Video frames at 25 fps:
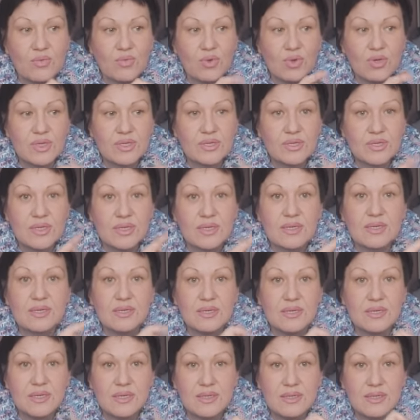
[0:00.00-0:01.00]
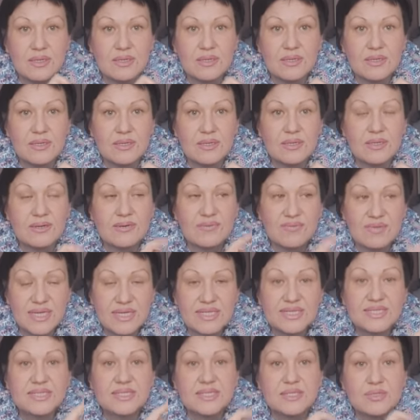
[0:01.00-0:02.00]
органы э,
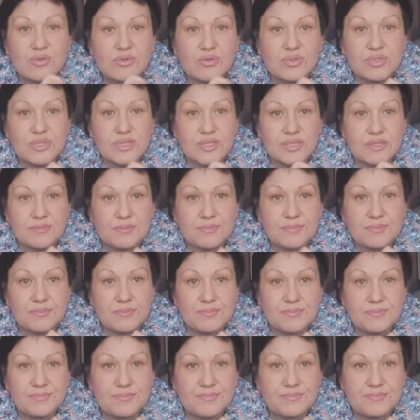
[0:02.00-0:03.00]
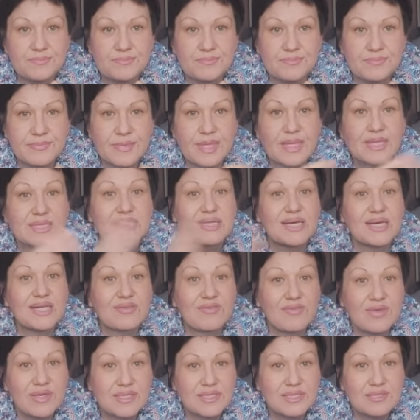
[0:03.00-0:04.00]
власти Якутии.
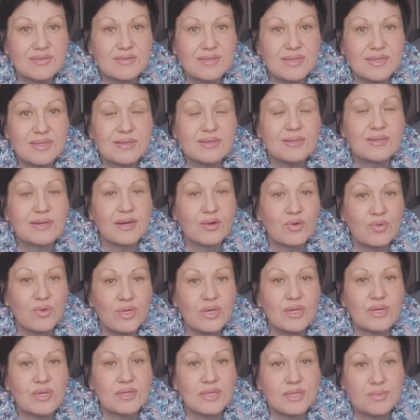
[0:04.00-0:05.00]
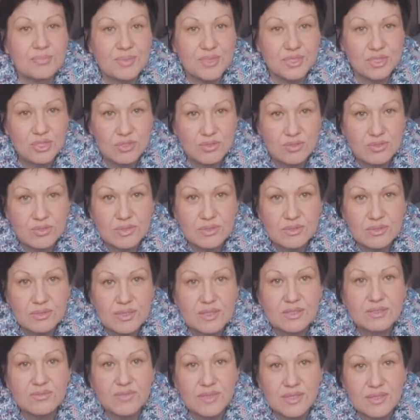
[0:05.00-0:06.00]
Соответственно, какой они пришлют
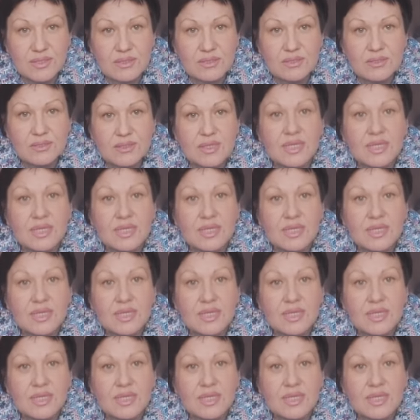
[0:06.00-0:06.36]
ответ.